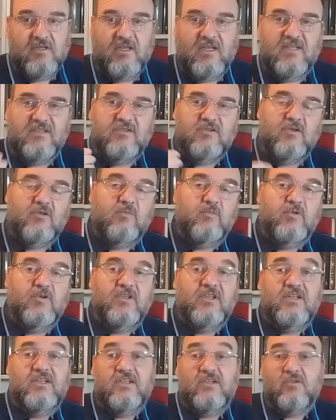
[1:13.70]
Estos
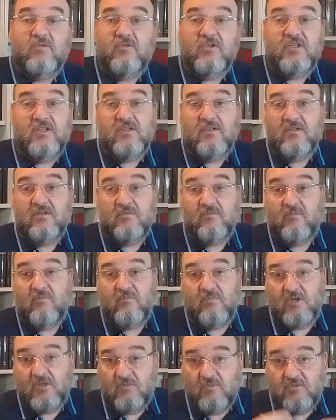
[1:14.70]
pueden incluir
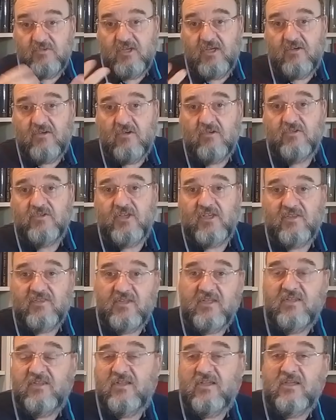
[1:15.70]
muchas cosas,
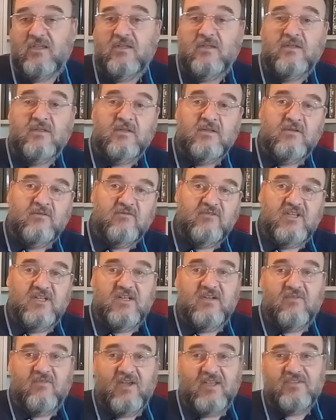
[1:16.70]
desde
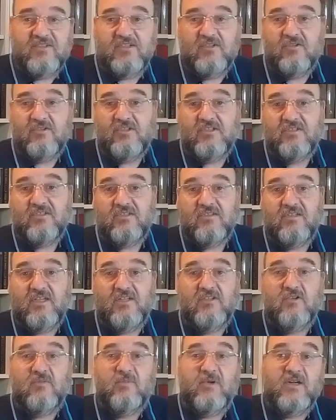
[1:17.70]
bienes básicos
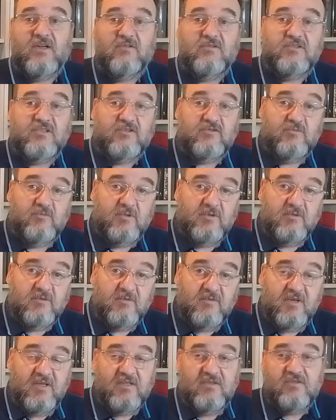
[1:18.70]
necesarios para nuestra
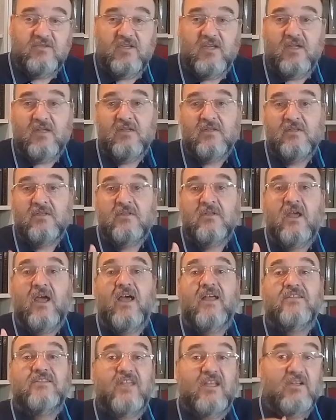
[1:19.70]
supervivencia,
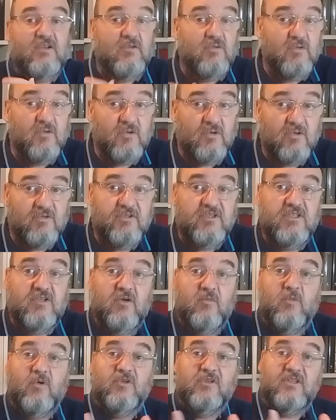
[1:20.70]
hasta lujos y
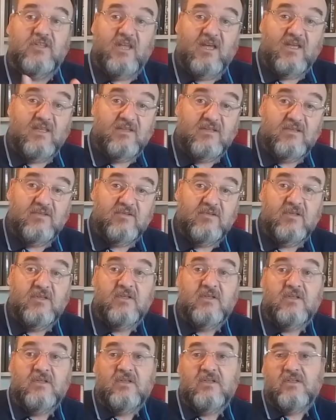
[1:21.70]
comodidades
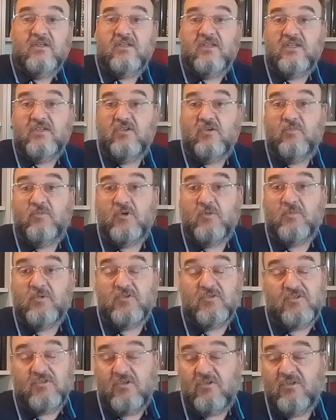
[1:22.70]
que nos
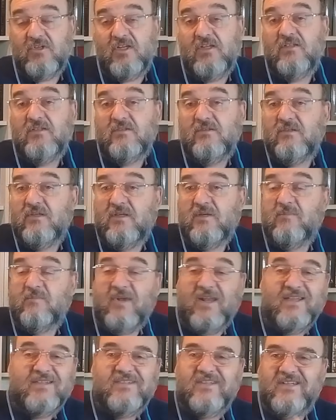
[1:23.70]
proporcionan
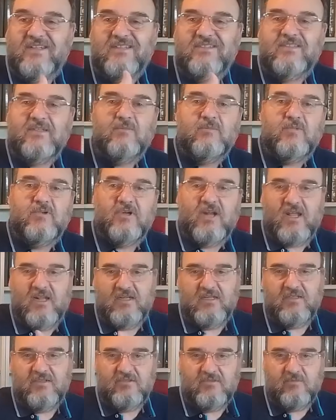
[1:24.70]
placeres
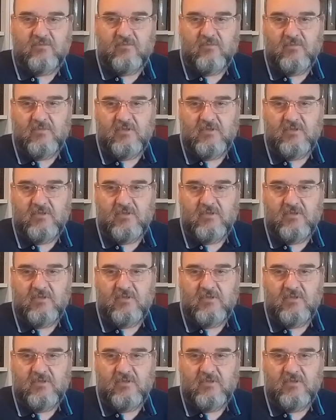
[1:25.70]
temporales.